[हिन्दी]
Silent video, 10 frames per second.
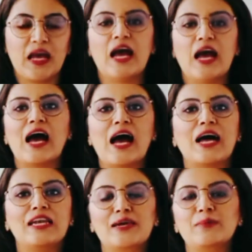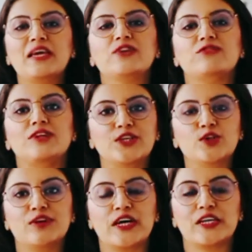हाल ही में एक
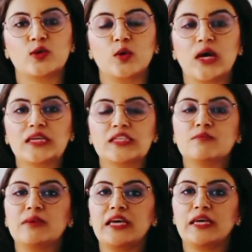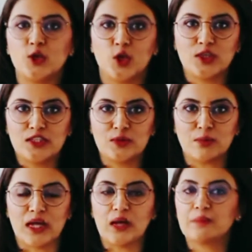वीडियो वायरल हुआ जिसमें एक डॉक्टर
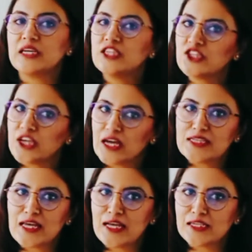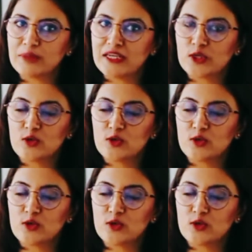माँ अपने चार साल के बेटे